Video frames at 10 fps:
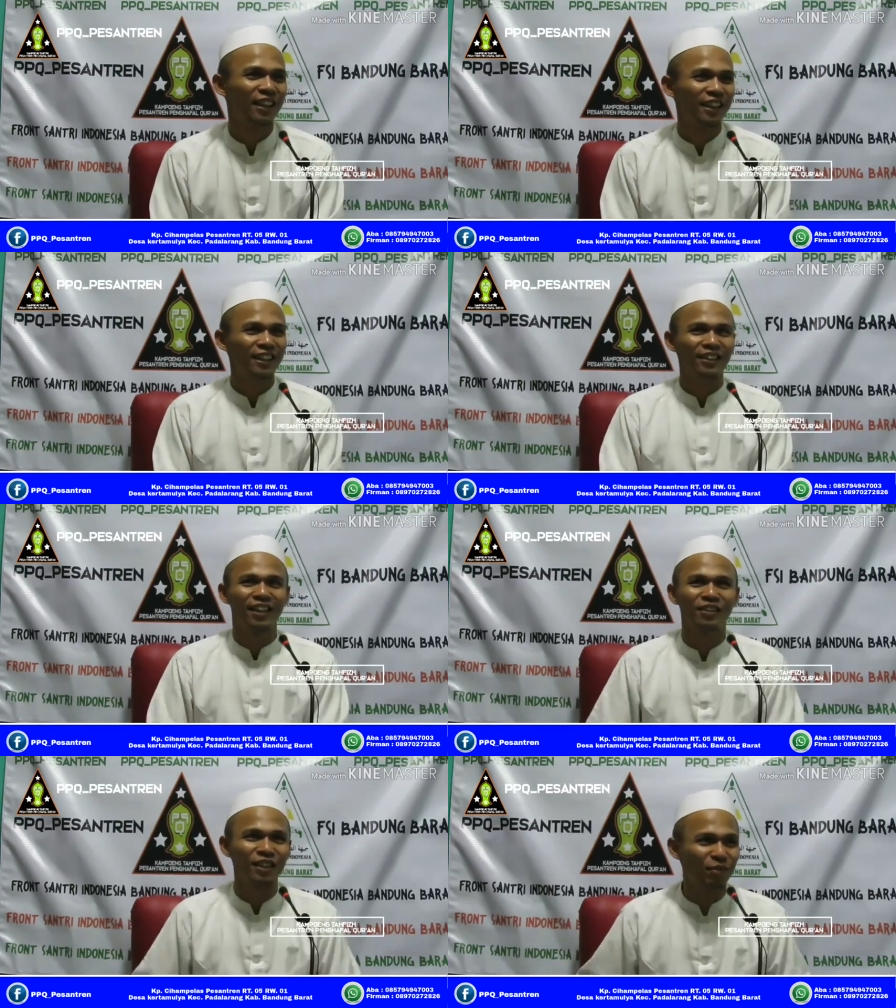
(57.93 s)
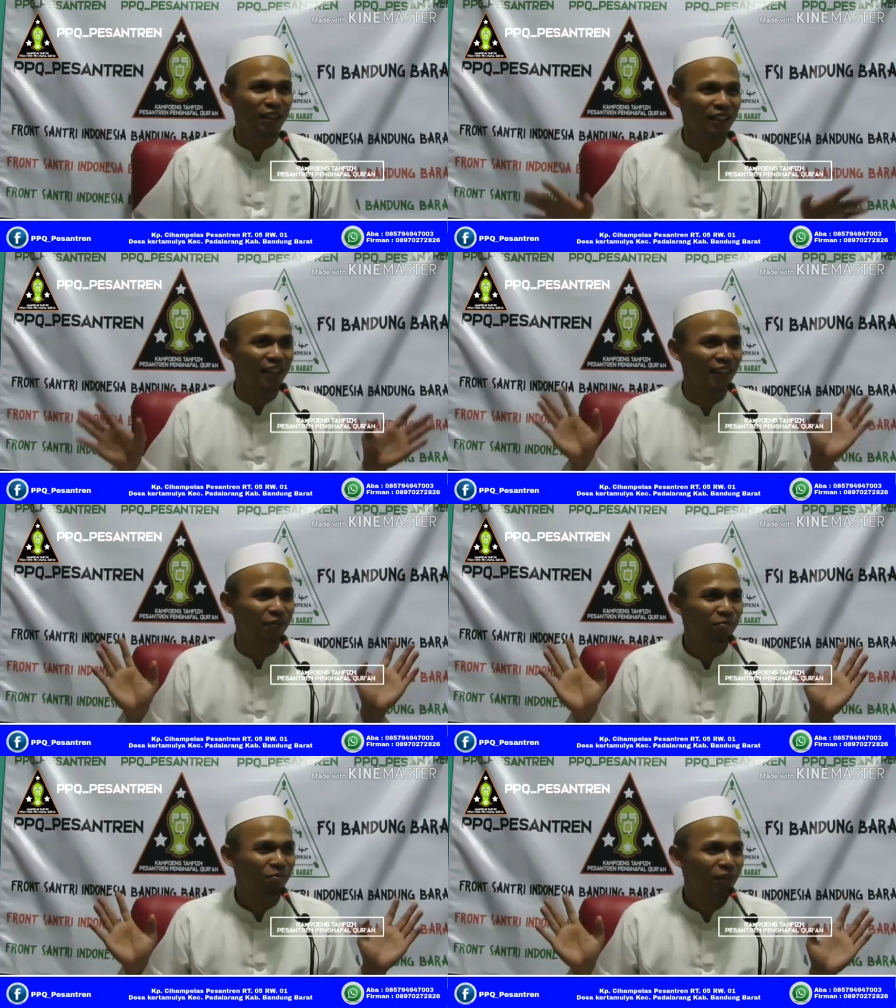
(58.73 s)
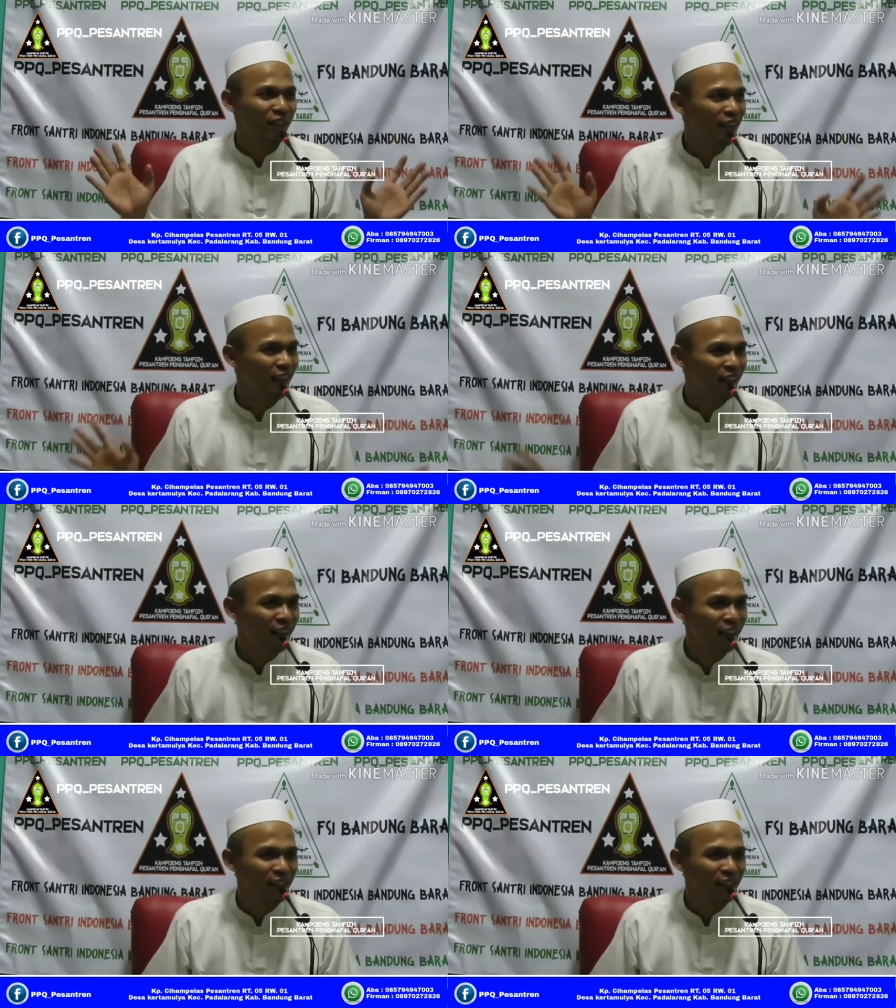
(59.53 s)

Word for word: Kan gitu ya konsep yang kita ya.